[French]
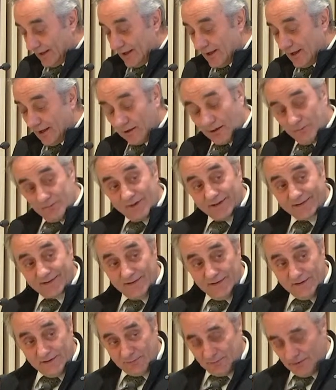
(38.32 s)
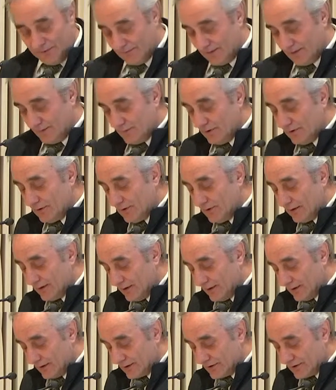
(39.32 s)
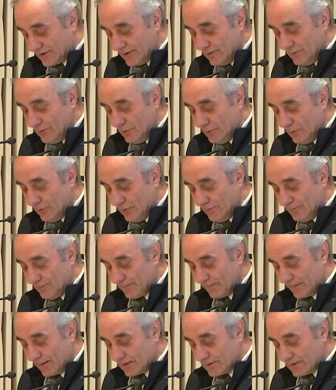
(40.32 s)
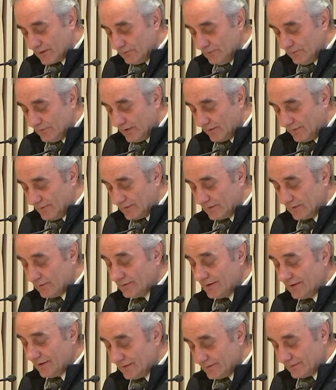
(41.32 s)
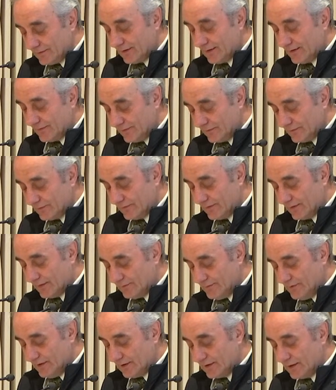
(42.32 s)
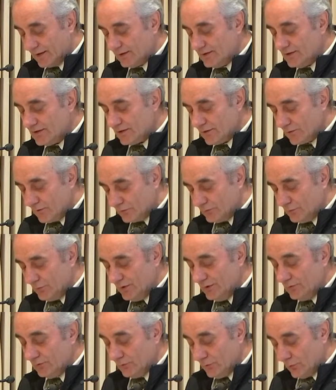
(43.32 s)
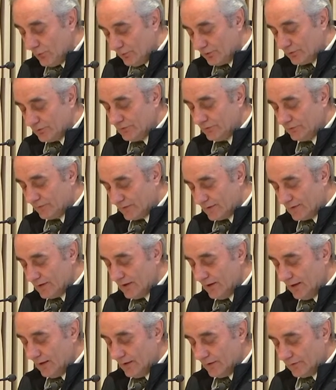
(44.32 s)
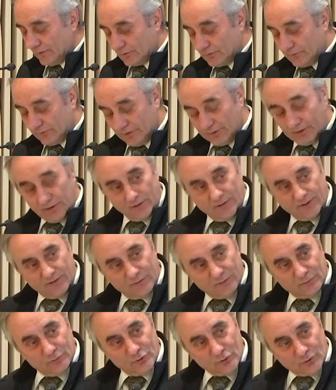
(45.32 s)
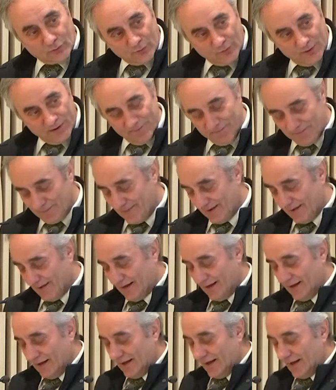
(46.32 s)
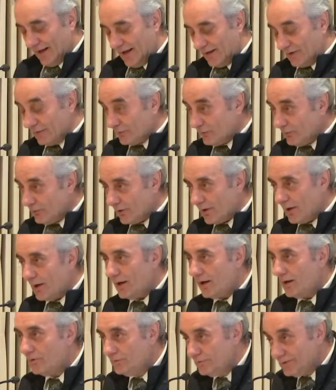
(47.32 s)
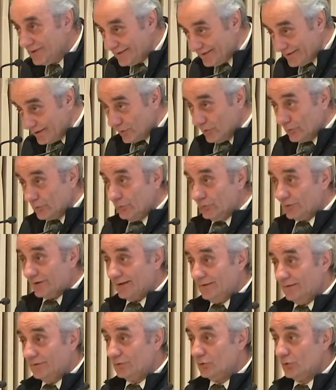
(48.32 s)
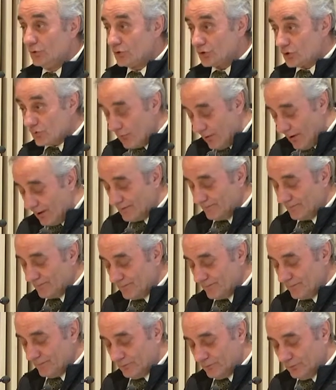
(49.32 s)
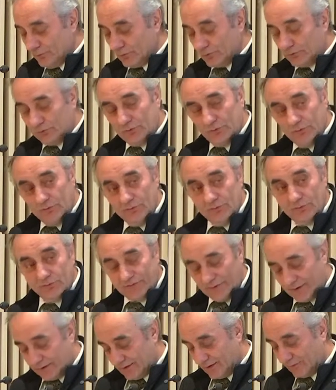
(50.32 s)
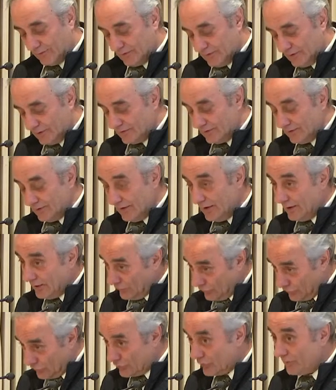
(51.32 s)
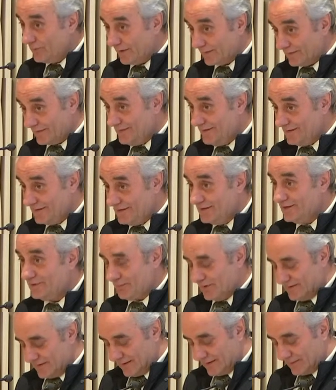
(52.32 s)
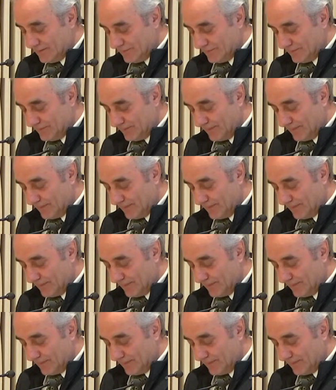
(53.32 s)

Alors, merci spécialement à, Rachel Mulot, chef du service enquête à Sciences et Avenir, qui a déjà conduit de nombreux dossiers sur nos interrogations d'aujourd'hui. Elle sera une interlocutrice de choix pour tous nos intervenants, que je remercie ici spécialement.